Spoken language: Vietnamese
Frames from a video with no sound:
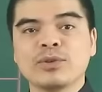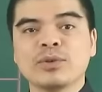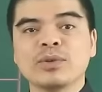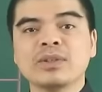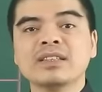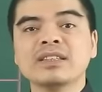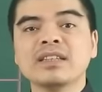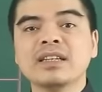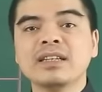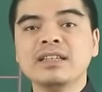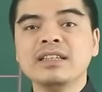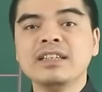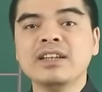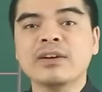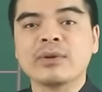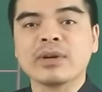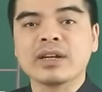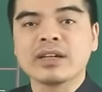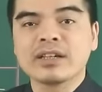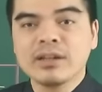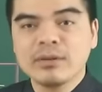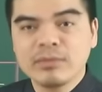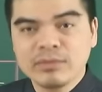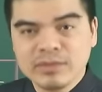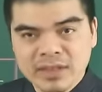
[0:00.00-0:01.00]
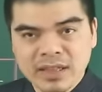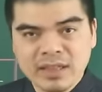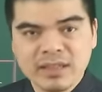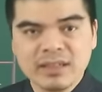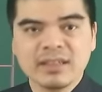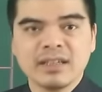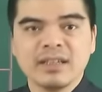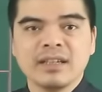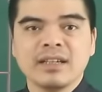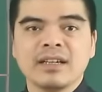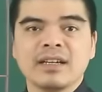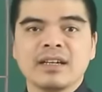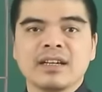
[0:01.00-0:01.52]
tốn rất nhiều cái công
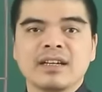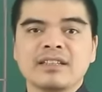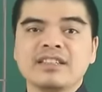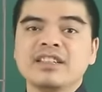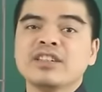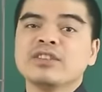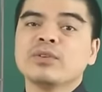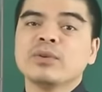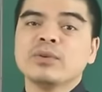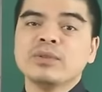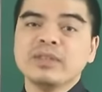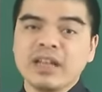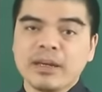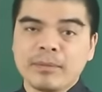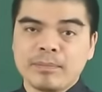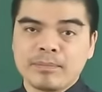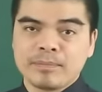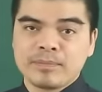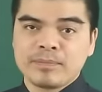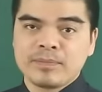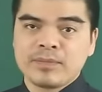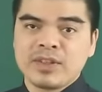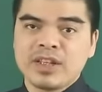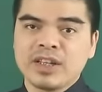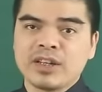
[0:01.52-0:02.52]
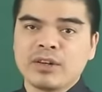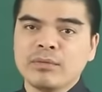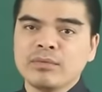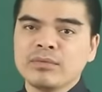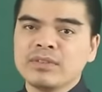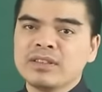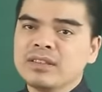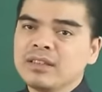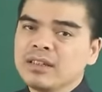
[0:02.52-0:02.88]
sức, nhưng thu nhập thì cũng